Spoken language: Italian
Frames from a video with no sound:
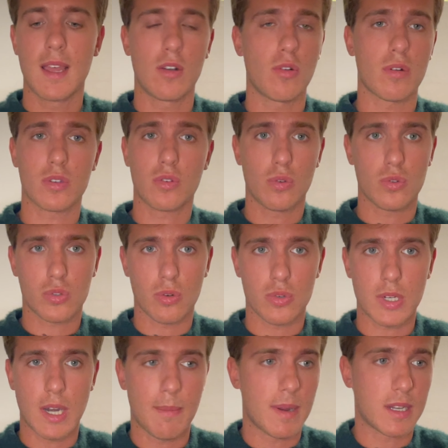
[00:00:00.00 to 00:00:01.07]
loro conoscono
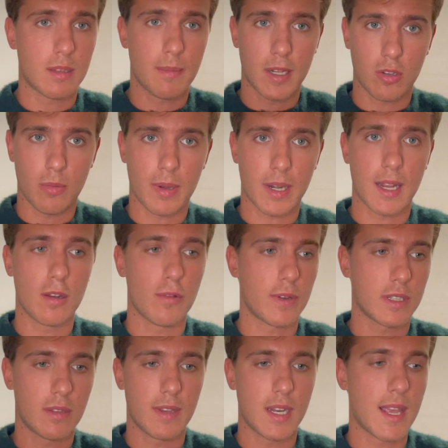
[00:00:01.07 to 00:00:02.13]
già l'appartamento perché li ho
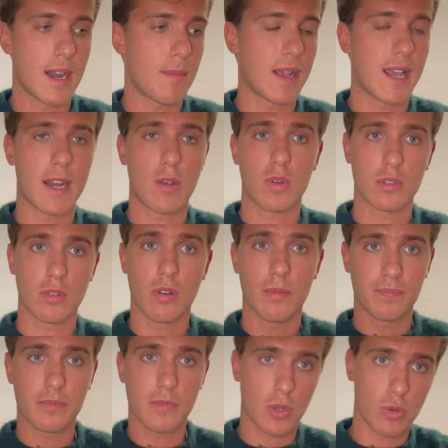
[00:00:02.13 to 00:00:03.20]
fatti venire magari
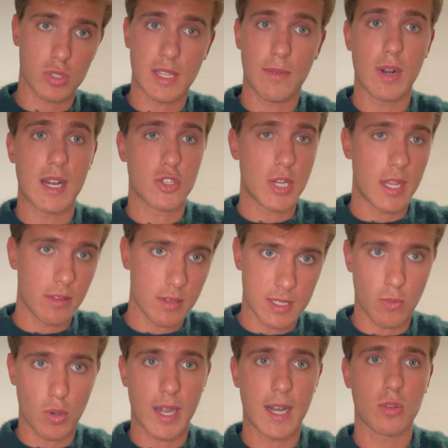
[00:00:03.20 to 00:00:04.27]
quando lo stavo lanciando e
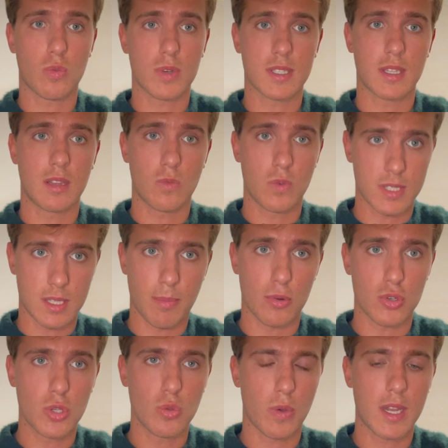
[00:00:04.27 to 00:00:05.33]
stavo creando queste, queste
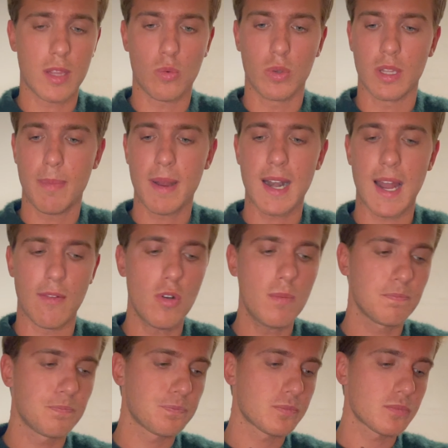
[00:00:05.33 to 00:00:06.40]
procedure di cui ti parlavo
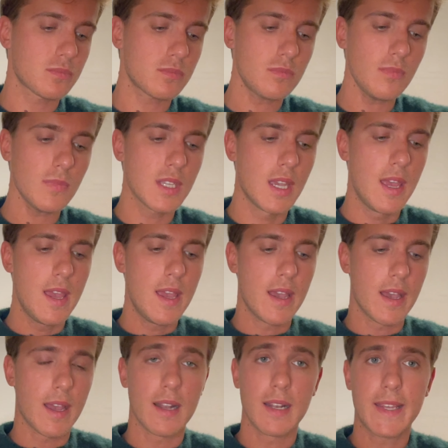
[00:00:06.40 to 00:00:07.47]

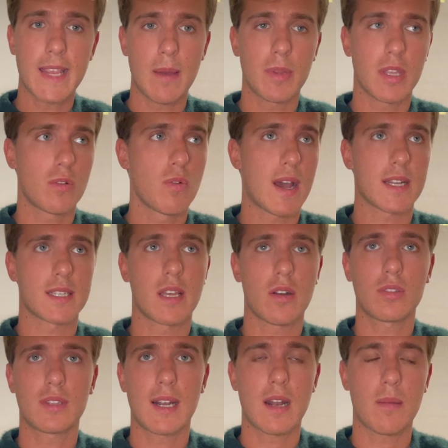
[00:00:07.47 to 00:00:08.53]
eh, li chiama e dico guarda si è
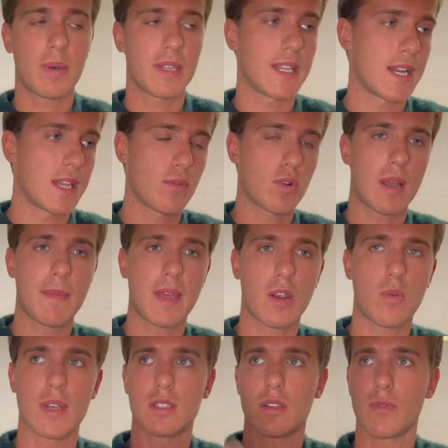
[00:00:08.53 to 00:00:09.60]
rotta la lampadina, devo cambiare
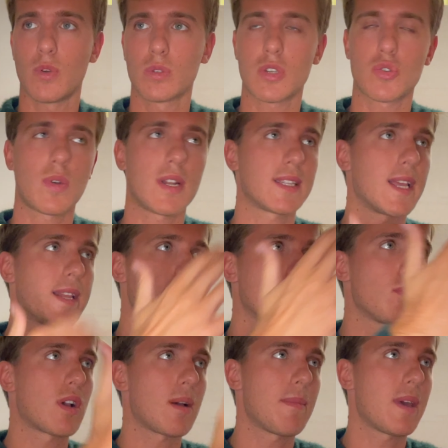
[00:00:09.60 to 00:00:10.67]
questo, è venuta sulla tenda,
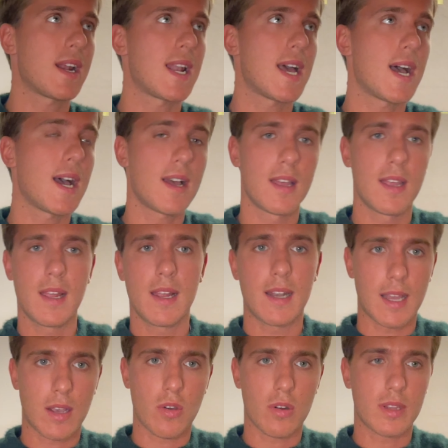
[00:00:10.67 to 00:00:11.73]
devo cambiare la,
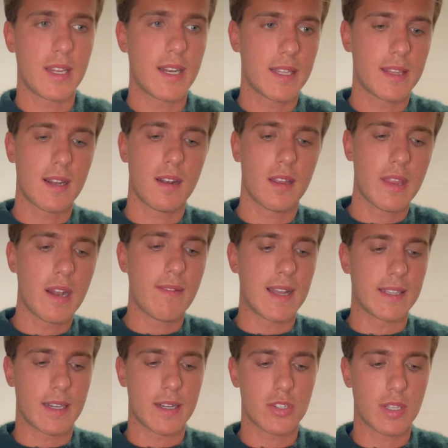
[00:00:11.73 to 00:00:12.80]
la cordina del, del
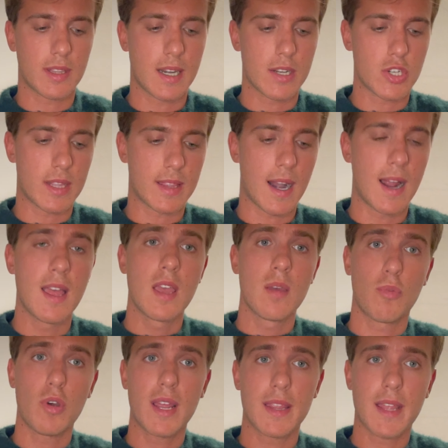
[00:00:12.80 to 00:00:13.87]
water, eccetera eccetera.
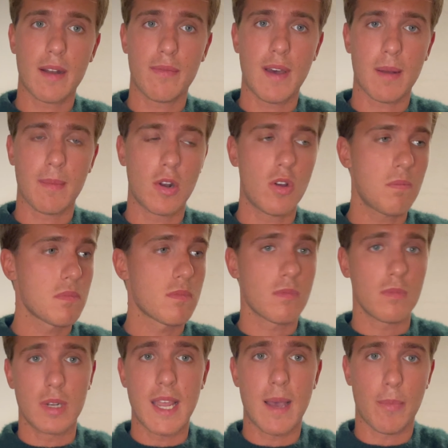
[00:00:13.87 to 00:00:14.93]
Puoi andare a farmelo,
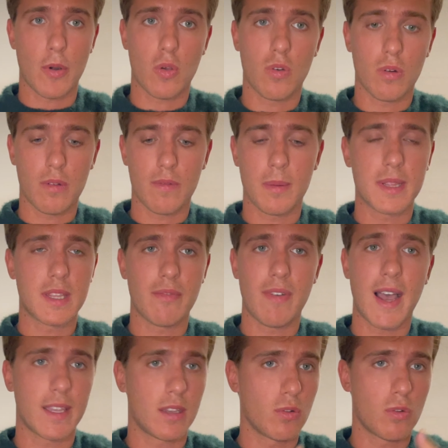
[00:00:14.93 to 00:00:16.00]
li apro con ovviamente
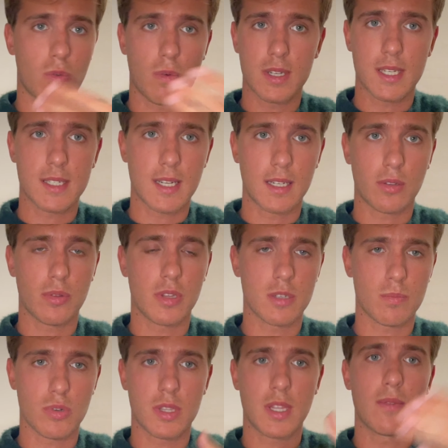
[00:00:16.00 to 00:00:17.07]
Bike o con qualsiasi altro
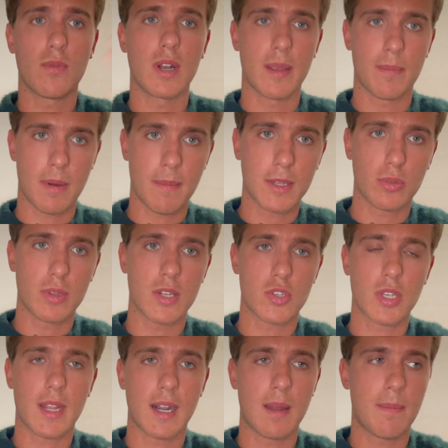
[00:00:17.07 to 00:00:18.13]
dispositivo, gli permetto di
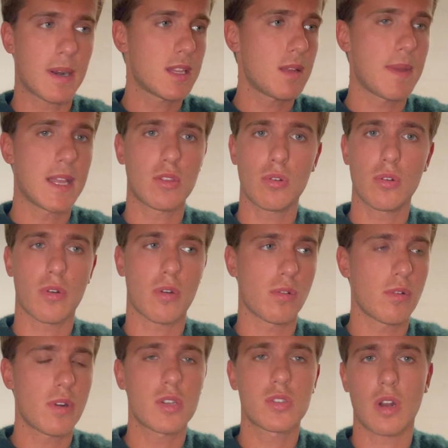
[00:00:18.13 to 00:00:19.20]
accedere all'appartamento, loro
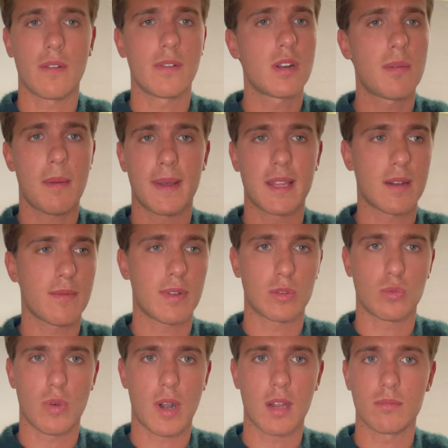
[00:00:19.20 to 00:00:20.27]
lo risolvono e mi mandano
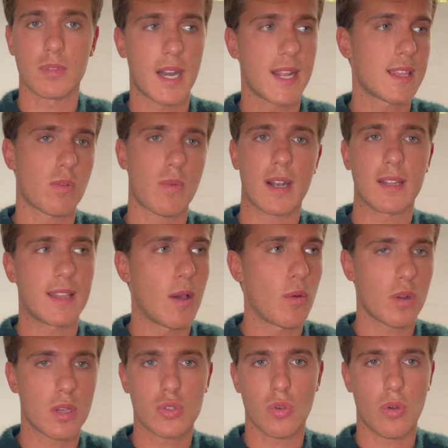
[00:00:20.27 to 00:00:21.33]
fattura, 30-40 euro
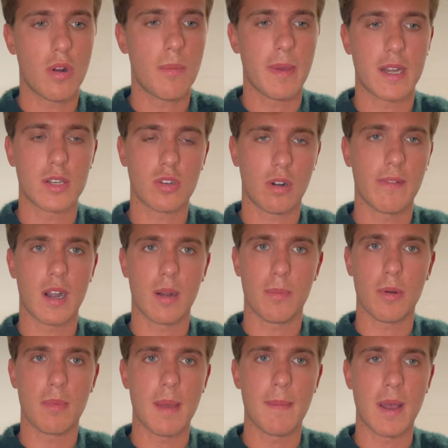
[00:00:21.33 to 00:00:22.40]
che sono per risolvere il
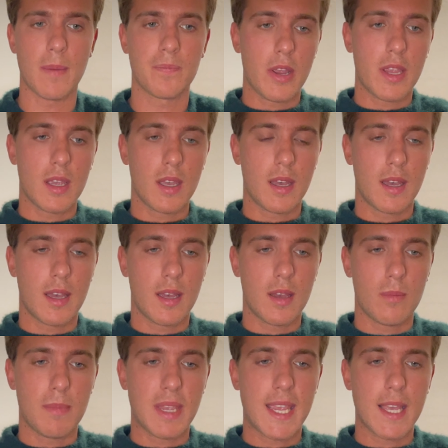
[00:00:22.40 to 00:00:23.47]
problema. Poi eh,
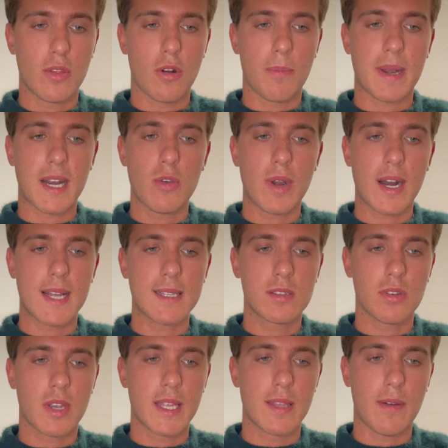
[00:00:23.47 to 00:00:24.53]
mi chiedono perché un
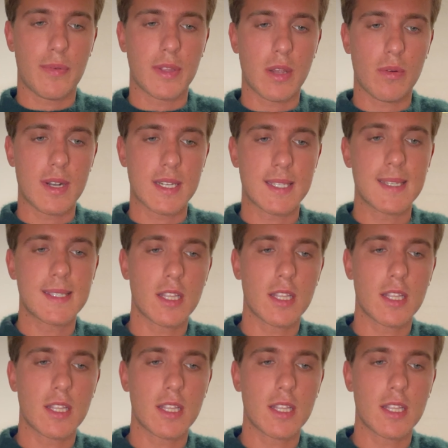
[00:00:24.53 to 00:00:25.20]
ragazzo che deve affittare una stanza